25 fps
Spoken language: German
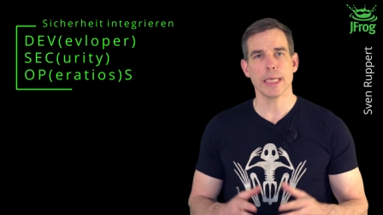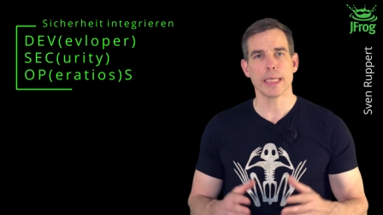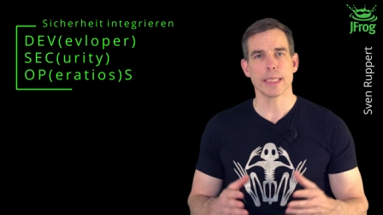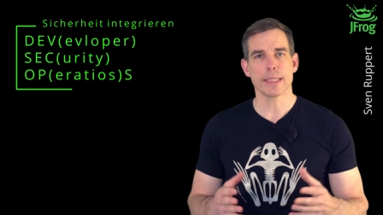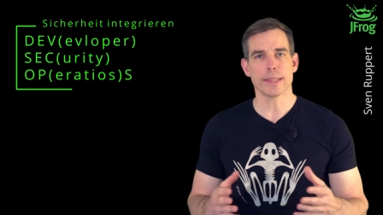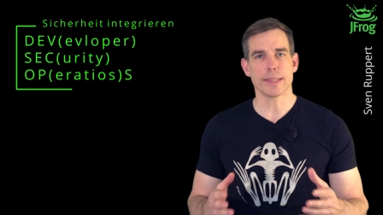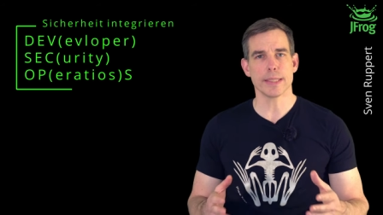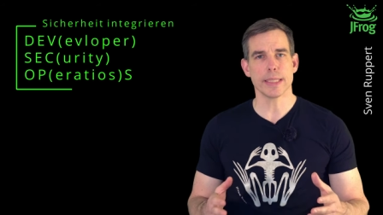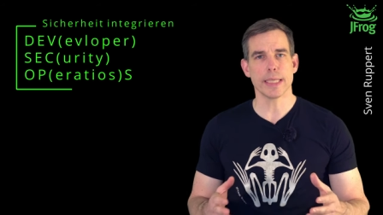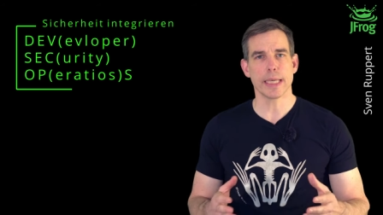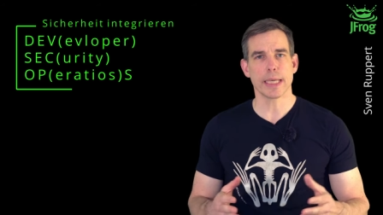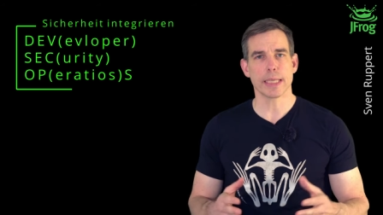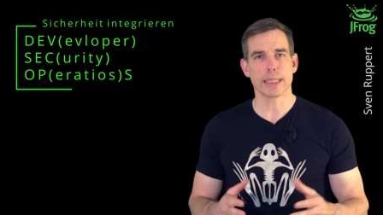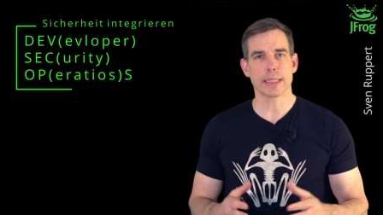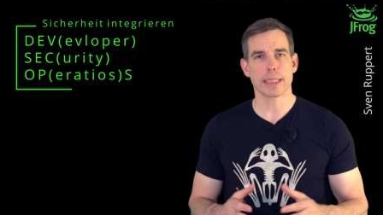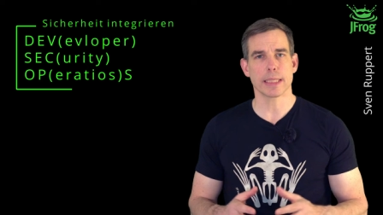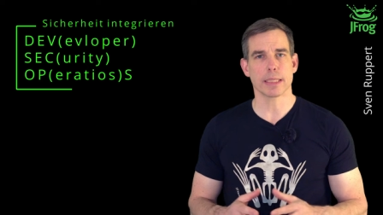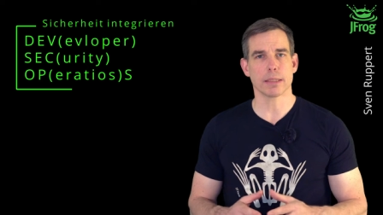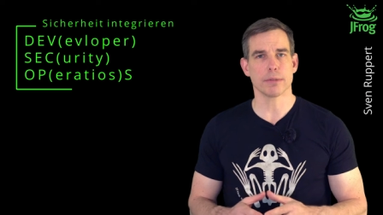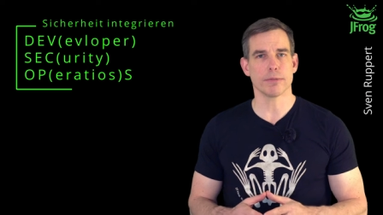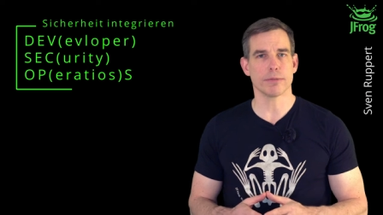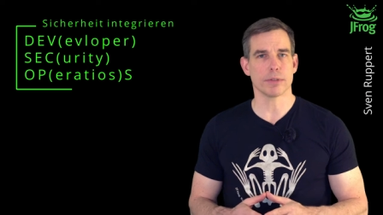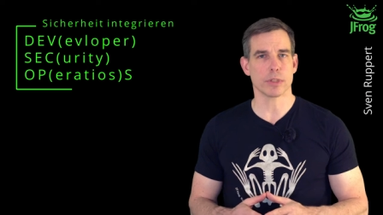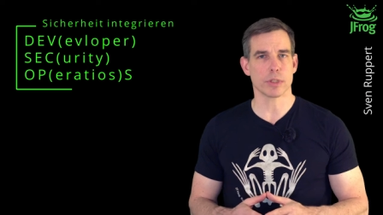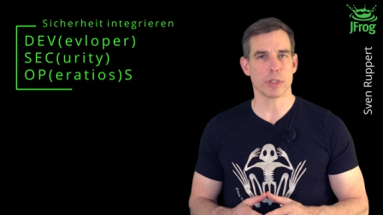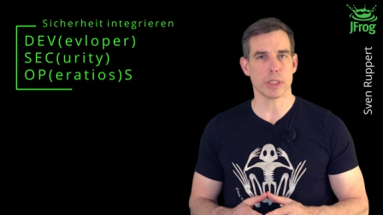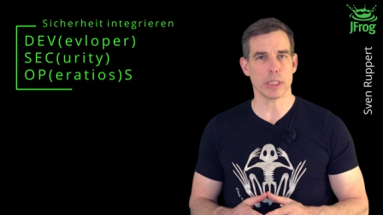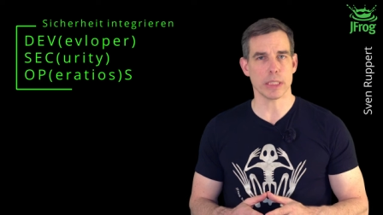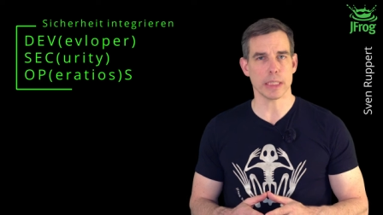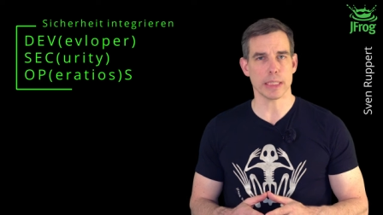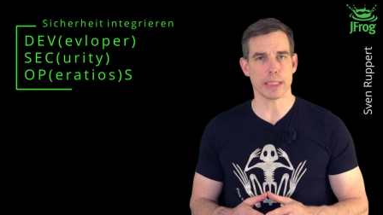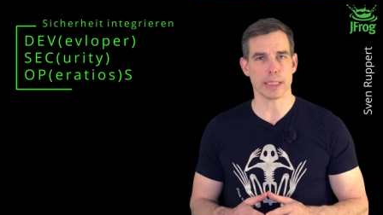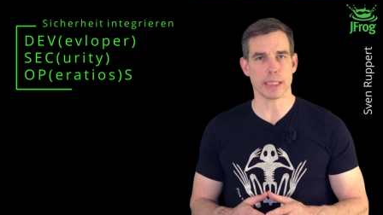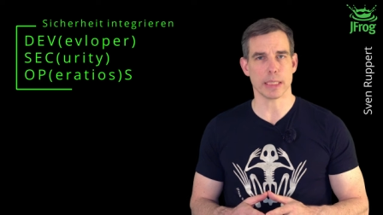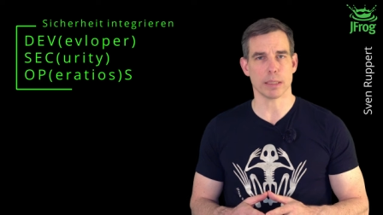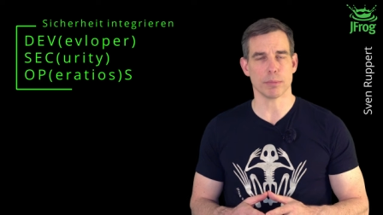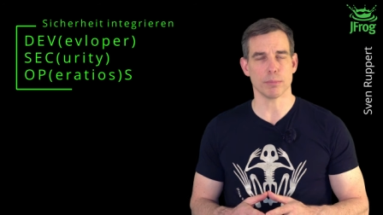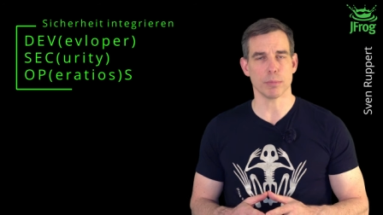Sicherheit kann
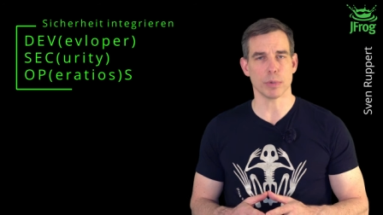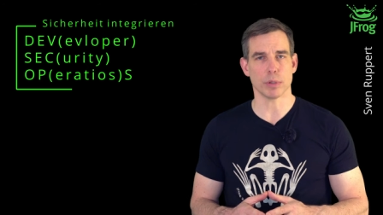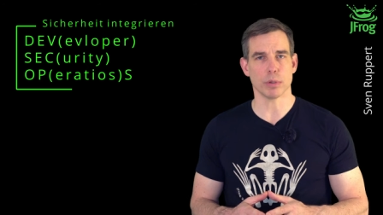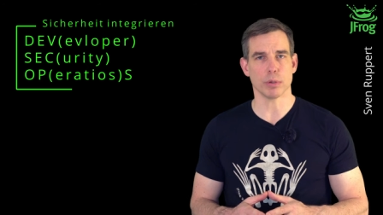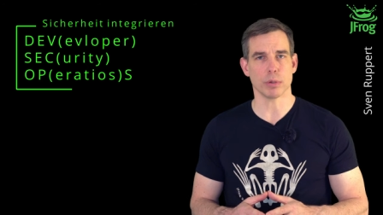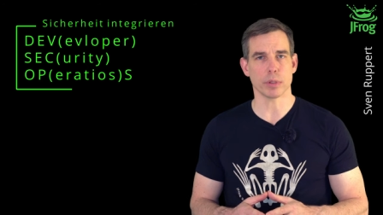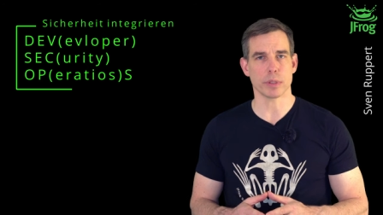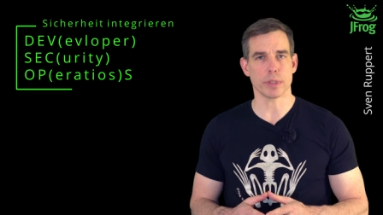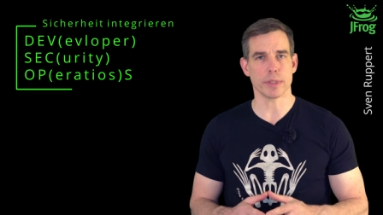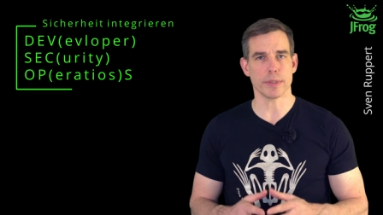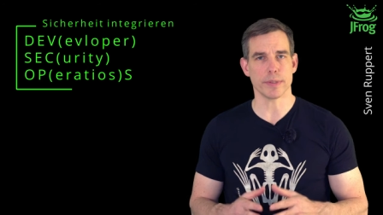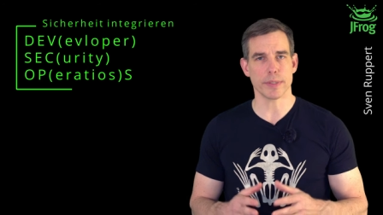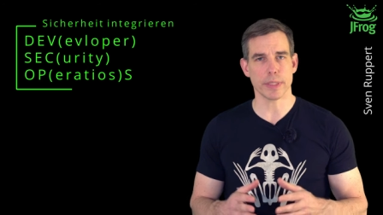verschiedene Sachen bedeuten.